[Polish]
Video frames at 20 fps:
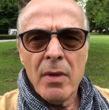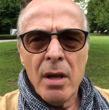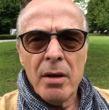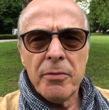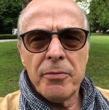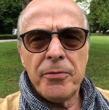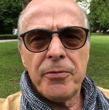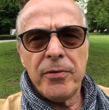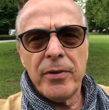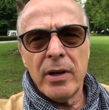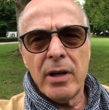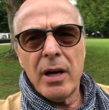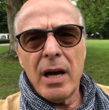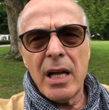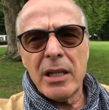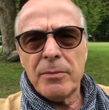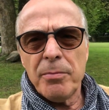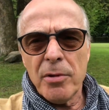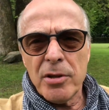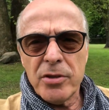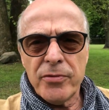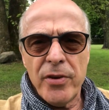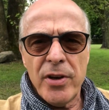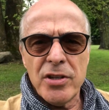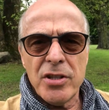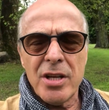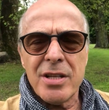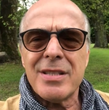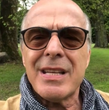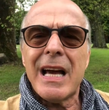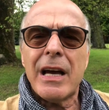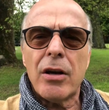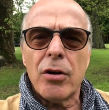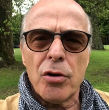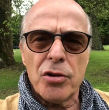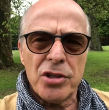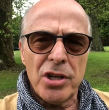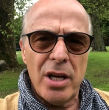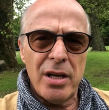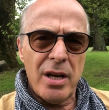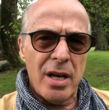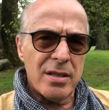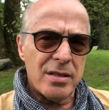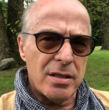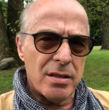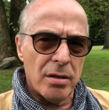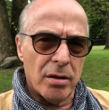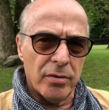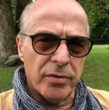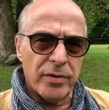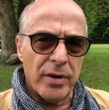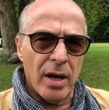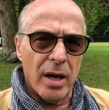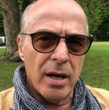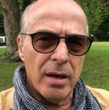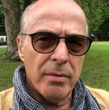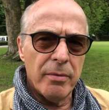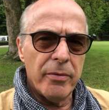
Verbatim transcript: w atmosferze zagrożenia zdrowia.